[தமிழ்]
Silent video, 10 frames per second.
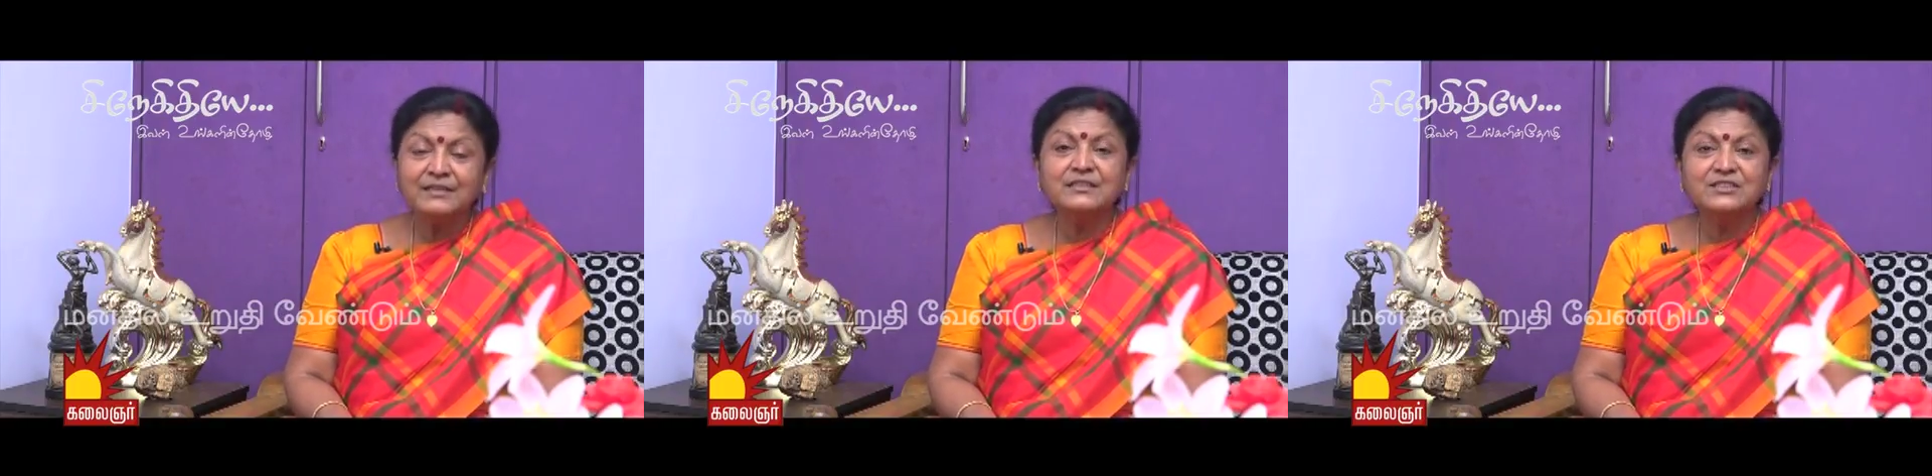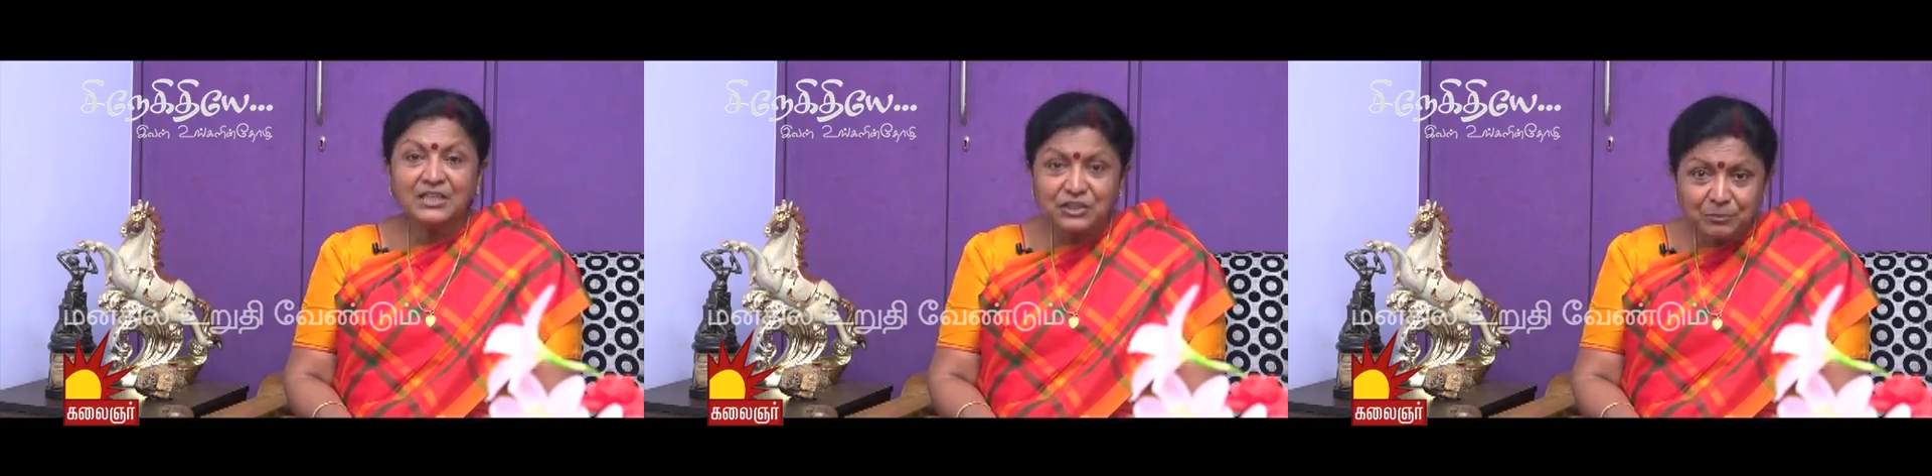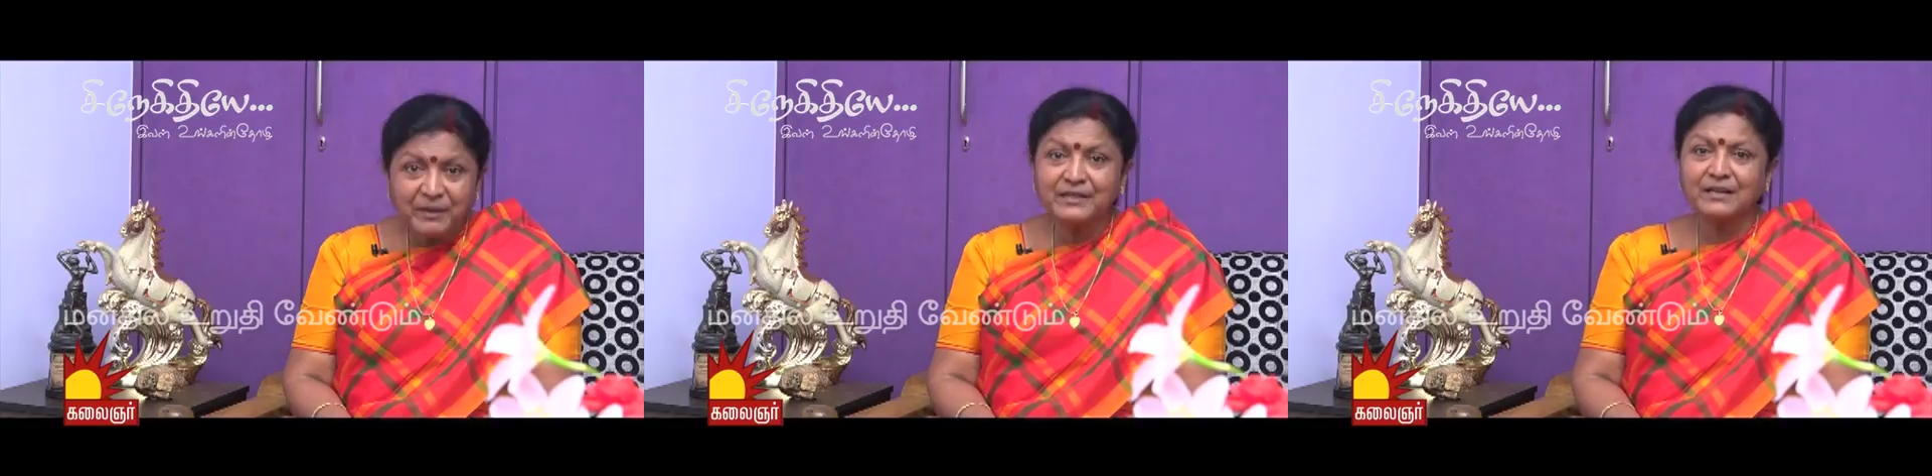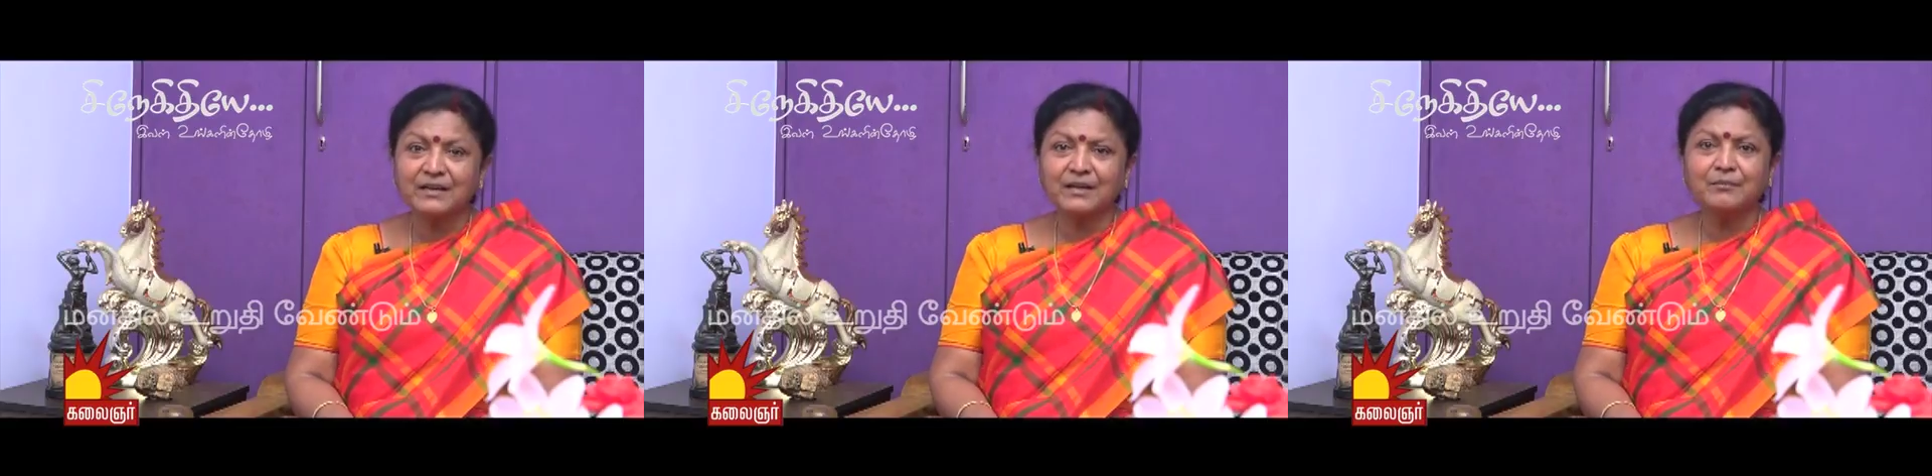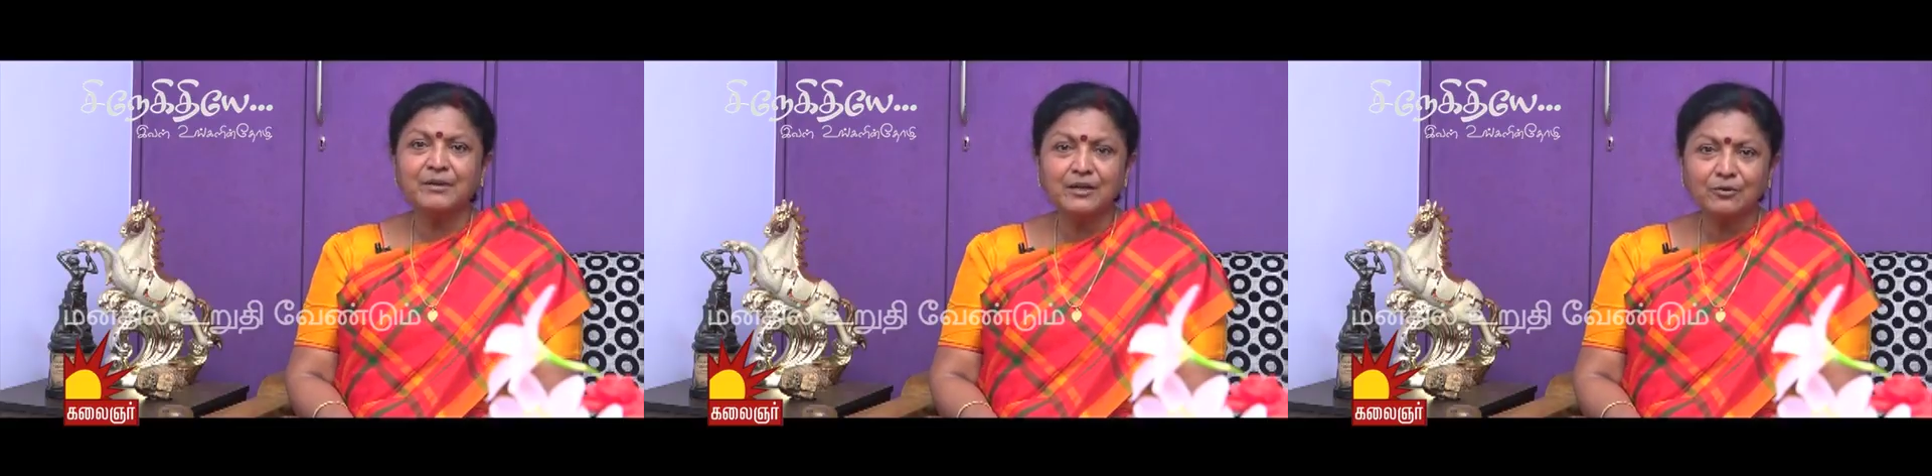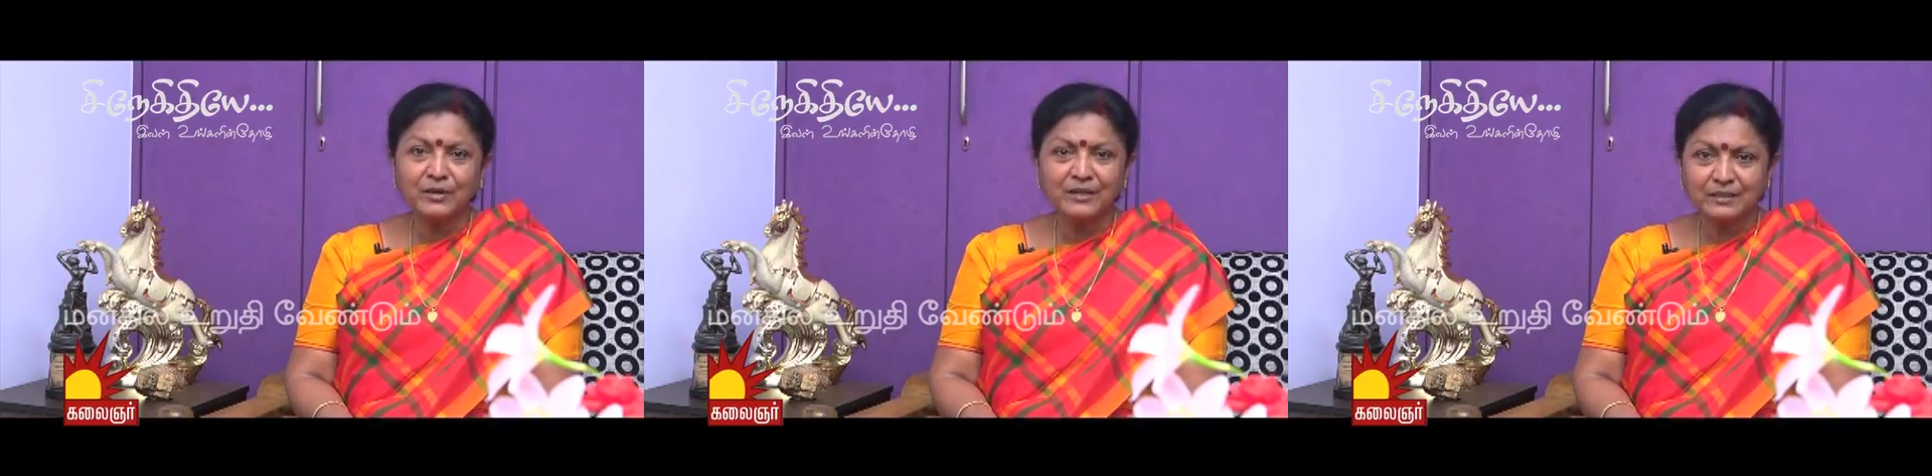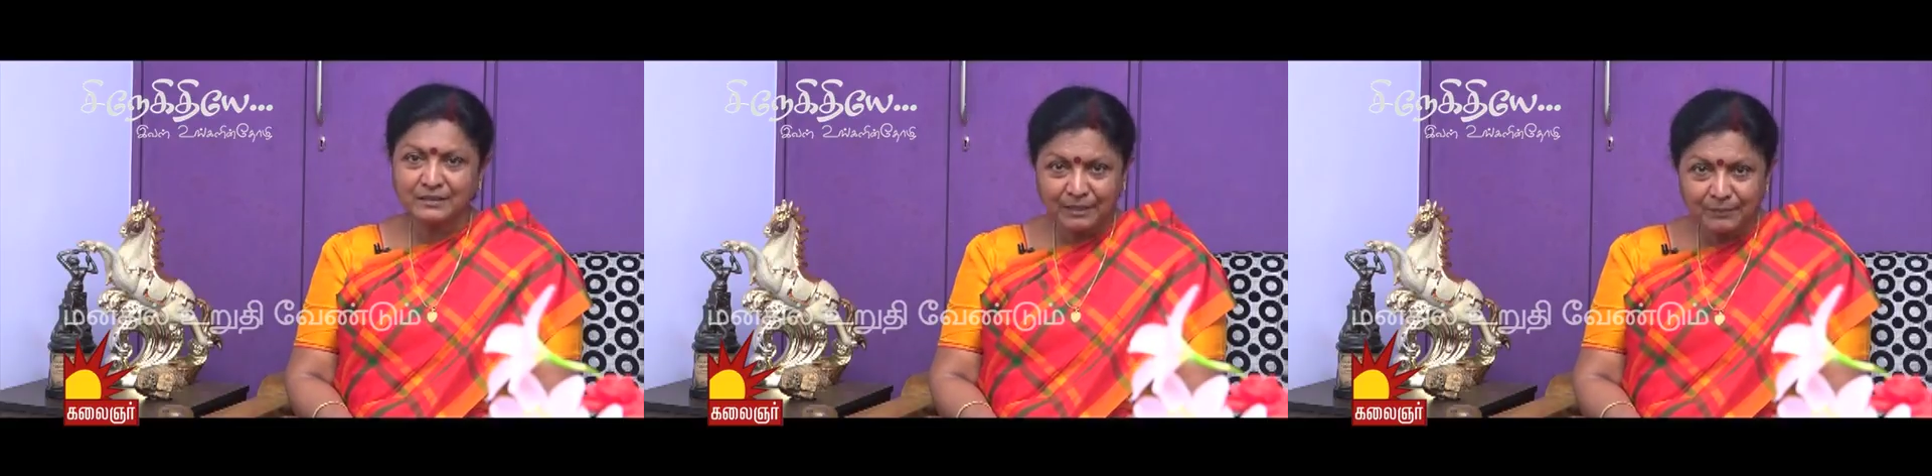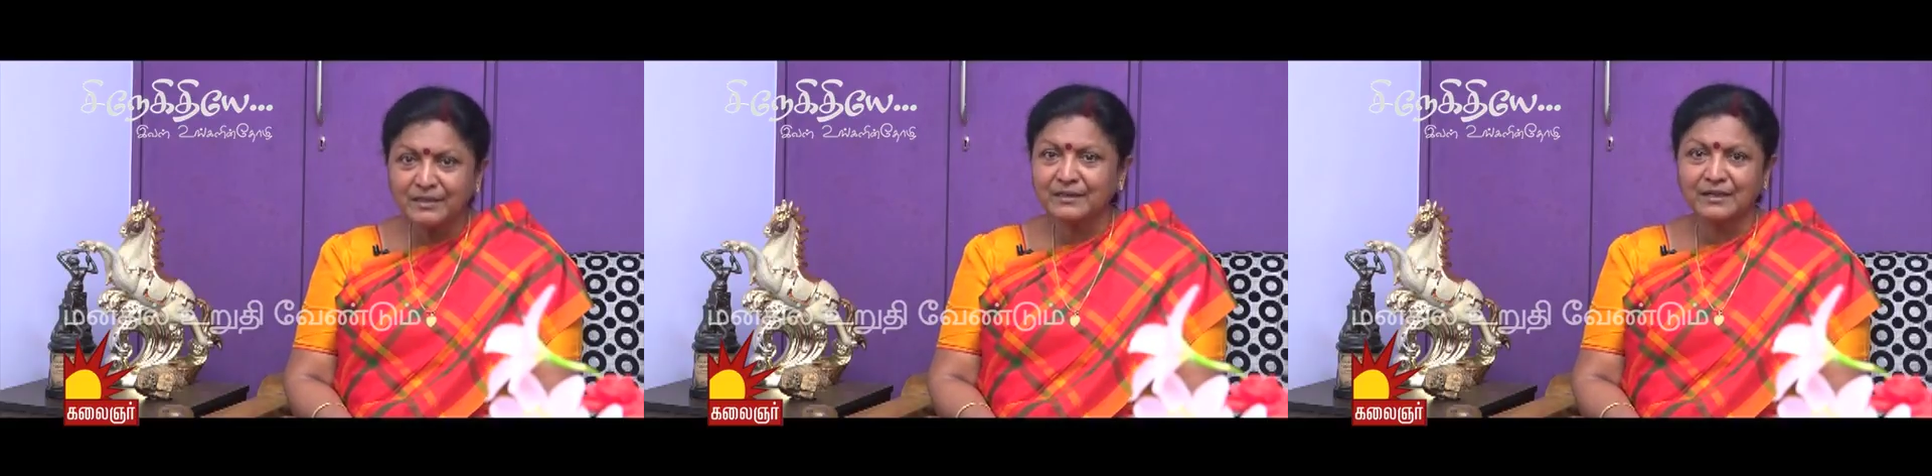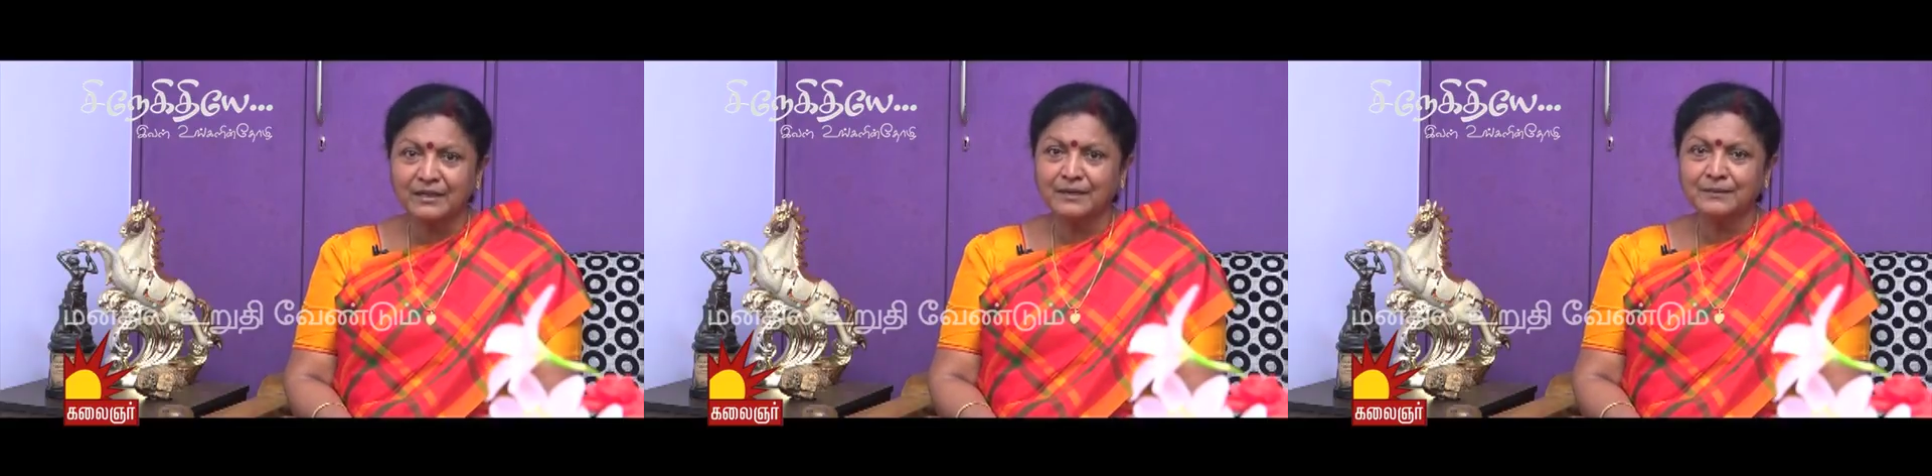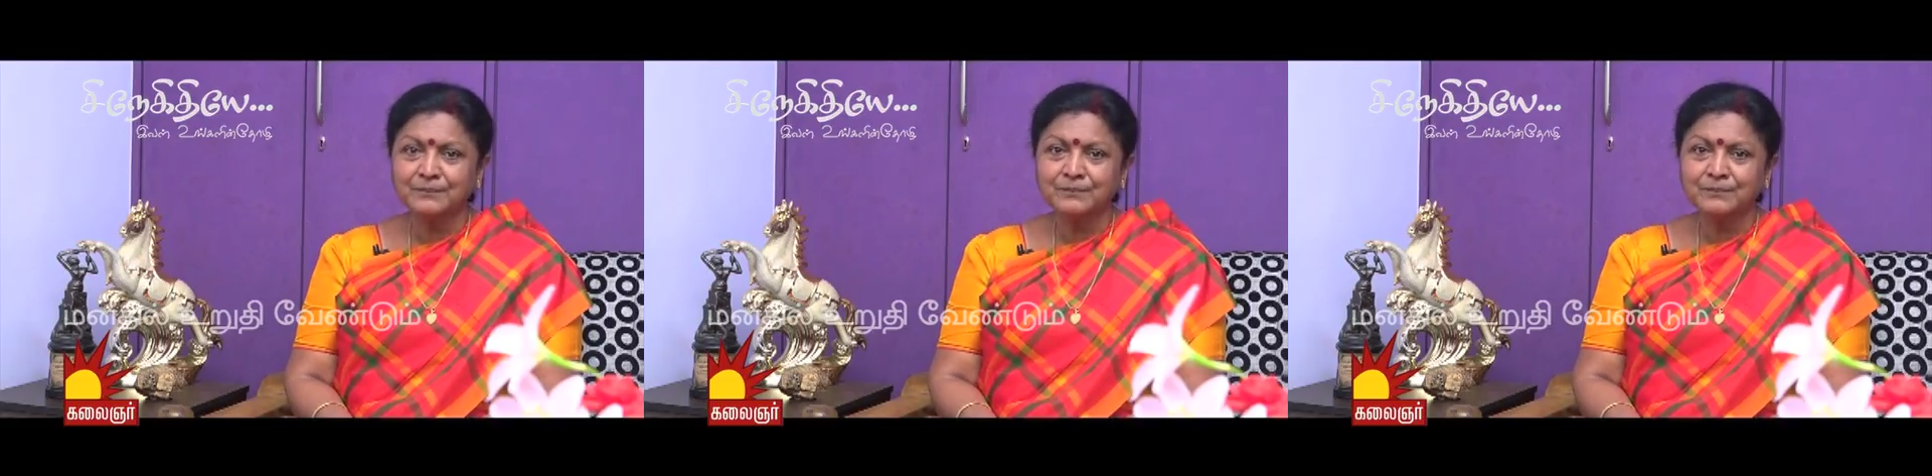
இந்த ஜட்ஜ்மெண்டல் அப்படிங்கக்கூடிய அந்த தன்மை இருக்கு இல்லையா